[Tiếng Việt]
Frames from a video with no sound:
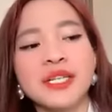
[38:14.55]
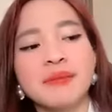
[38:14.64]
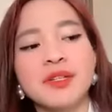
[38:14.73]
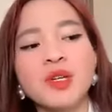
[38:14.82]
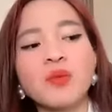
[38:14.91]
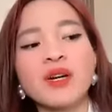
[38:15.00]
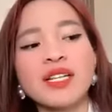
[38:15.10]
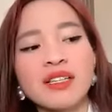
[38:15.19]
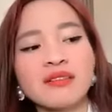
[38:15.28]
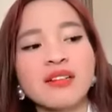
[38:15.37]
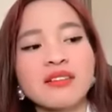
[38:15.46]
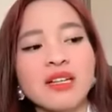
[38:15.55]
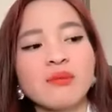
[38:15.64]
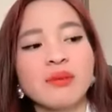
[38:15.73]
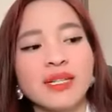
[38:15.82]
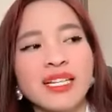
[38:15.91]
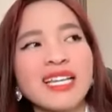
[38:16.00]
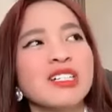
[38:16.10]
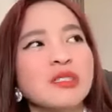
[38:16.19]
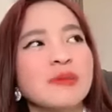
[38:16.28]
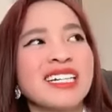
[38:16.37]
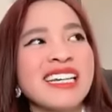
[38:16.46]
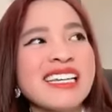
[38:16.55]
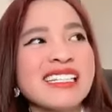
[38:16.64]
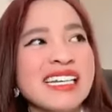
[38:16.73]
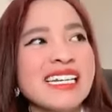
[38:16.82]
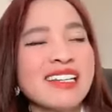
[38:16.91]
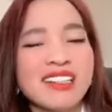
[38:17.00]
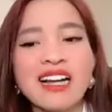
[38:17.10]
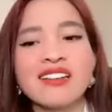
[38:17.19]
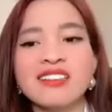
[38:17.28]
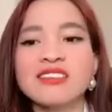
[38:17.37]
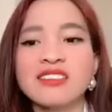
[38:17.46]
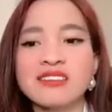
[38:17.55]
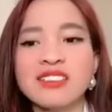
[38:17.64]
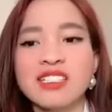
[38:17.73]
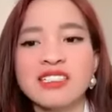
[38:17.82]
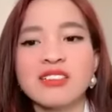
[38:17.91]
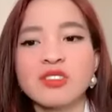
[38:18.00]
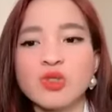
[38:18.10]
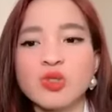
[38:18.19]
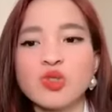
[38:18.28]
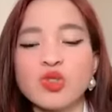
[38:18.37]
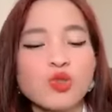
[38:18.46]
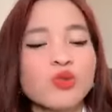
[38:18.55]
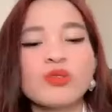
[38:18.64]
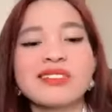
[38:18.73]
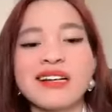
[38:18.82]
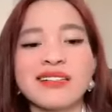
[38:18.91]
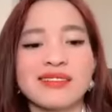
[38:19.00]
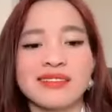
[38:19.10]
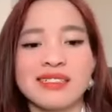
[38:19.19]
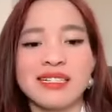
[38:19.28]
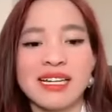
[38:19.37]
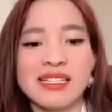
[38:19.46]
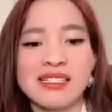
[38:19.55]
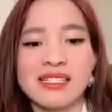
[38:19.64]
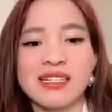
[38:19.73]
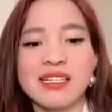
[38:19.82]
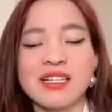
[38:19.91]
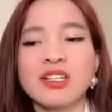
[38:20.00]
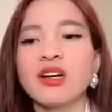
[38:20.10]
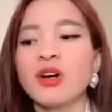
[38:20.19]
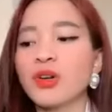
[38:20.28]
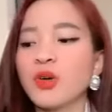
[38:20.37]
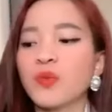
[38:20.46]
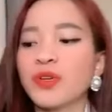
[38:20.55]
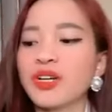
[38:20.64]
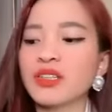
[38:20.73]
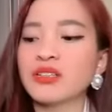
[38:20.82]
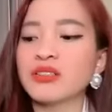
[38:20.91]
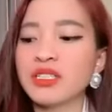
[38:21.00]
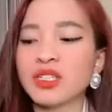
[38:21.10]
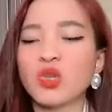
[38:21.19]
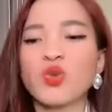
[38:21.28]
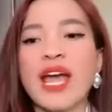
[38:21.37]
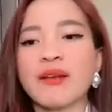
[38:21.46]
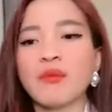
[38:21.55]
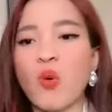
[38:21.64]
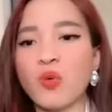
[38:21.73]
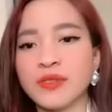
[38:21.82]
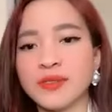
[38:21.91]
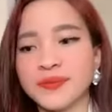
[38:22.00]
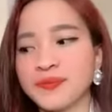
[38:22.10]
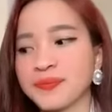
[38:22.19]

Mình dùng cái từ đó xong rồi mình thấy người mình nó khí thế, nó năng lượng, nó, nó xuất sắc. Vậy là các anh chị đừng có dùng những cái từ như là tôi đang buồn,